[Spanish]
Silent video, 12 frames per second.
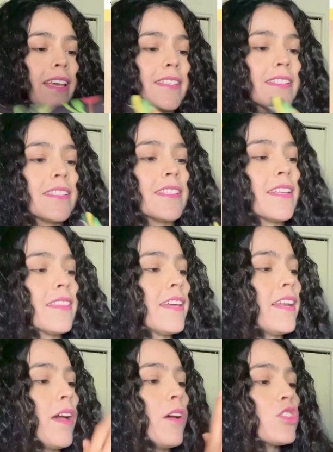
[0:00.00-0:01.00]
Es de esa
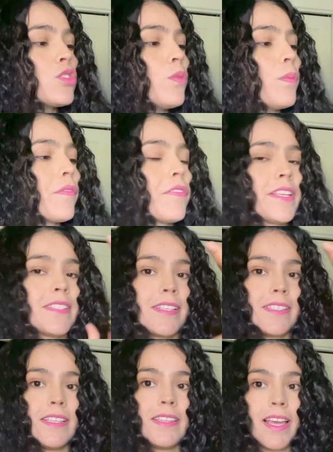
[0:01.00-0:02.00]
tela súper
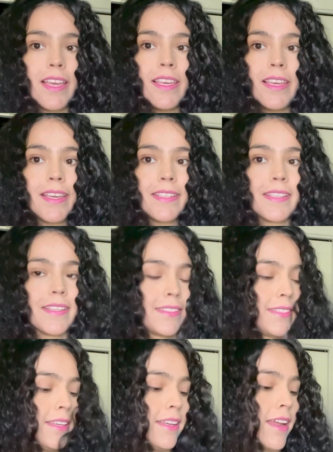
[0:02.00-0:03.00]
fresquecita y que se
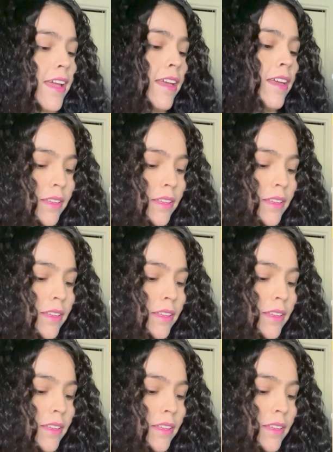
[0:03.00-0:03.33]
estira.